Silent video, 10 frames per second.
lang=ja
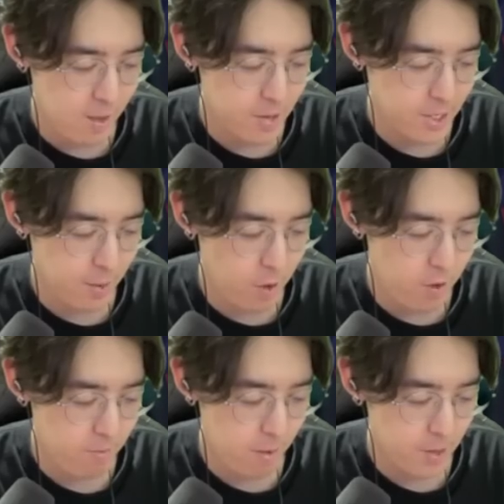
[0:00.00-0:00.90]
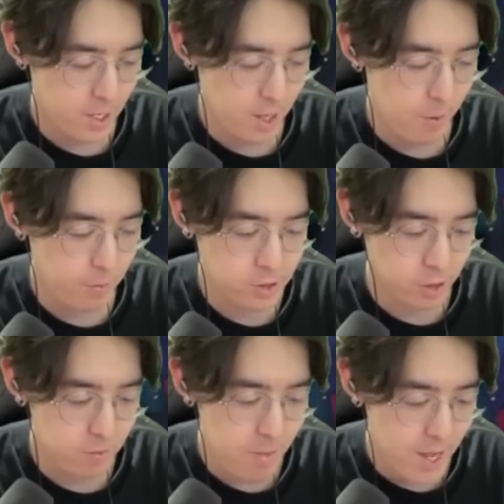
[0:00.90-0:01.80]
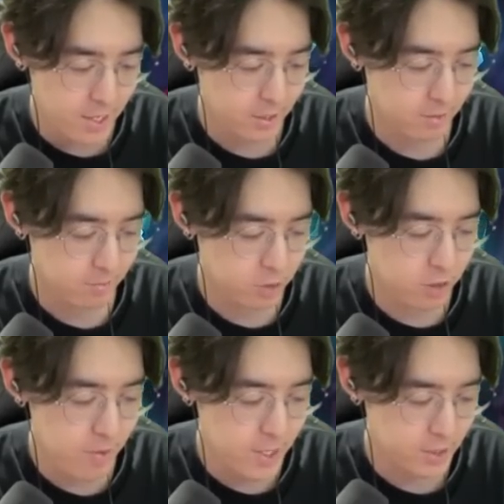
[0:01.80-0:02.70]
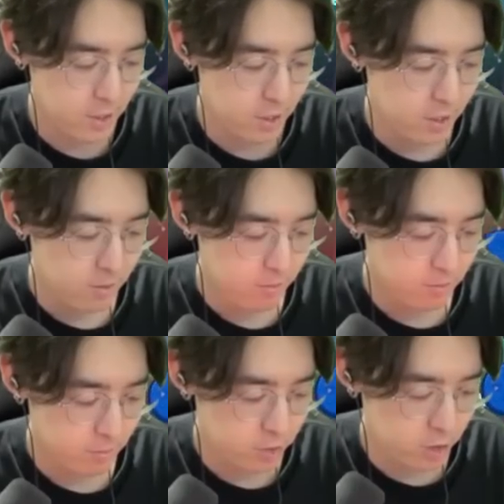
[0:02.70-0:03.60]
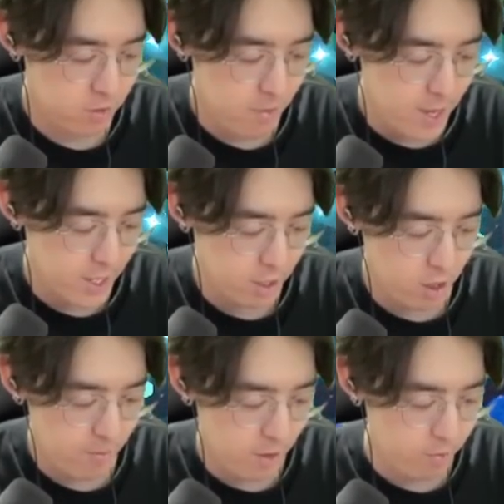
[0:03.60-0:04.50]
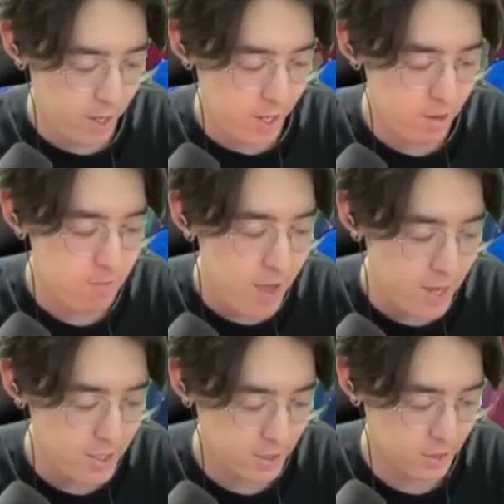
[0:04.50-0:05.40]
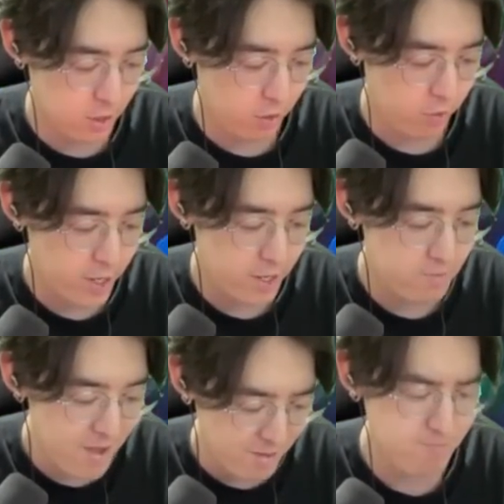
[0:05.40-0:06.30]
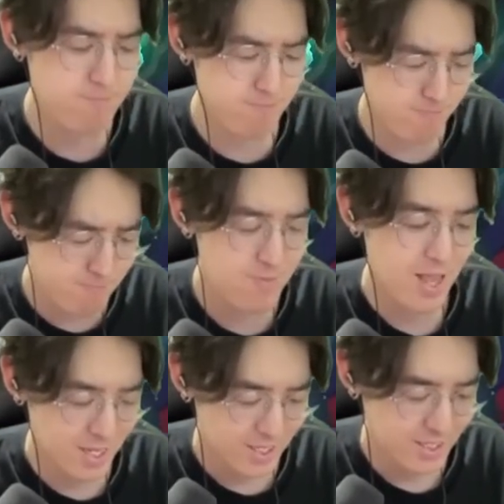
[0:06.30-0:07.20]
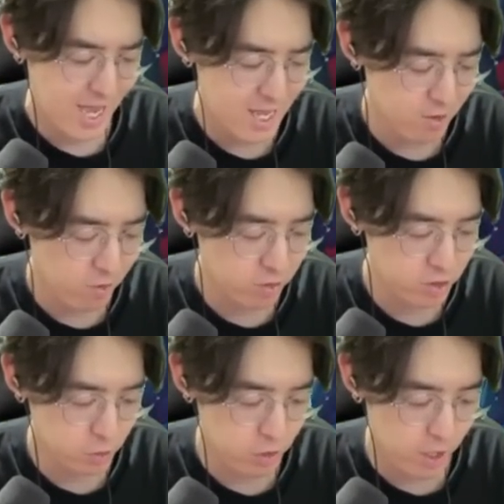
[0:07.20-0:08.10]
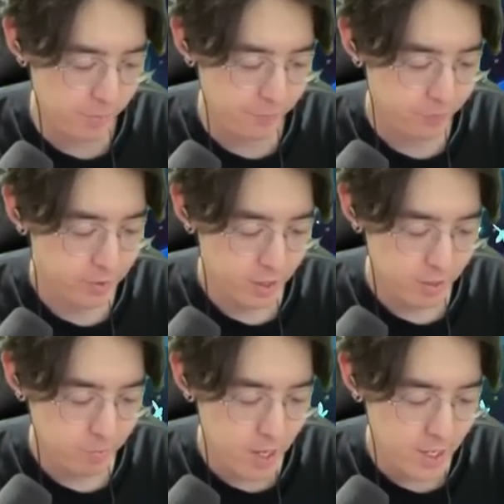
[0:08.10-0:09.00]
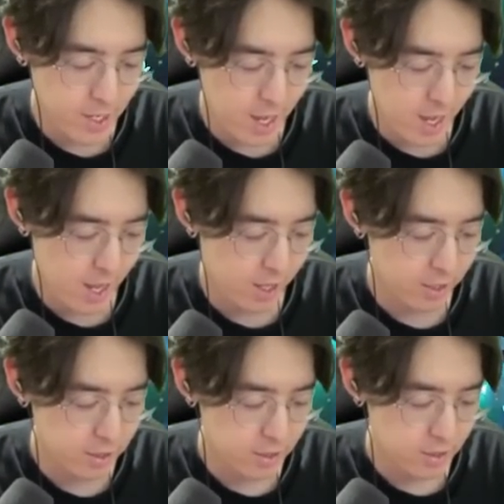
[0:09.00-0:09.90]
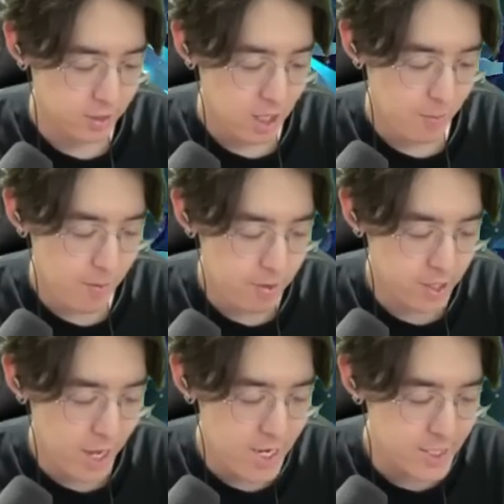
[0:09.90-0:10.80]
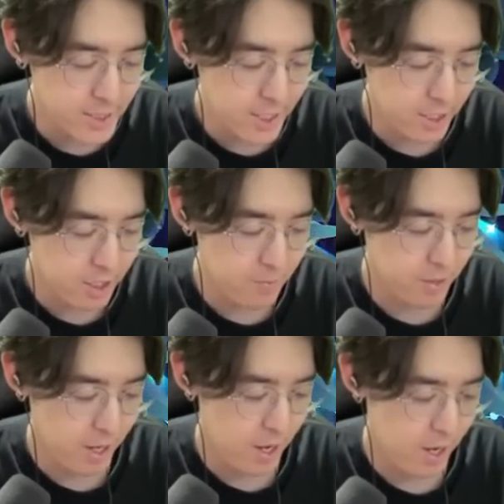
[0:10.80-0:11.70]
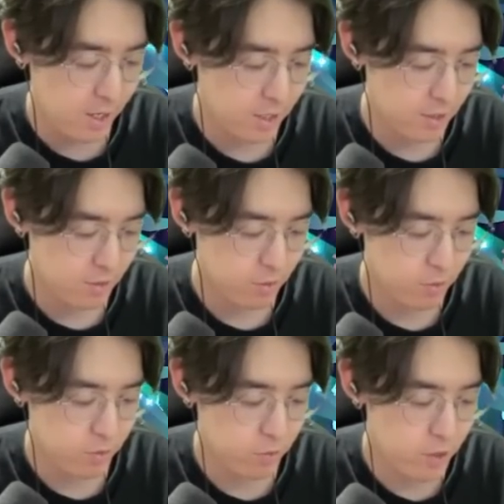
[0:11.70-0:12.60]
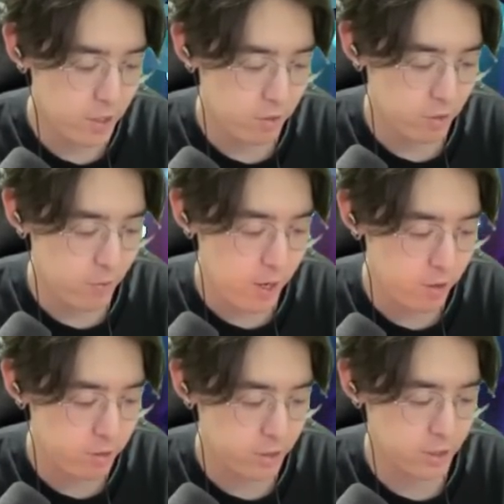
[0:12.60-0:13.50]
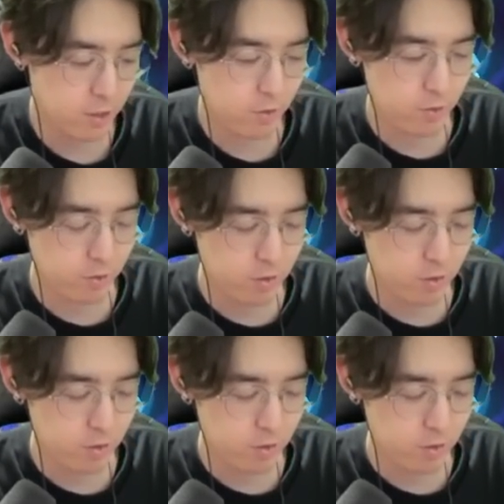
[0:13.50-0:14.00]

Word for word: 方もまあ味方ももちろんうまいもちろんうまいですよもちろんうまいけどまあ俺がうまいんですよ俺がうまいうん最高にちょうどいいなんかねラピマルキャリーされてるみたいなことを動画でよく言われるんですけど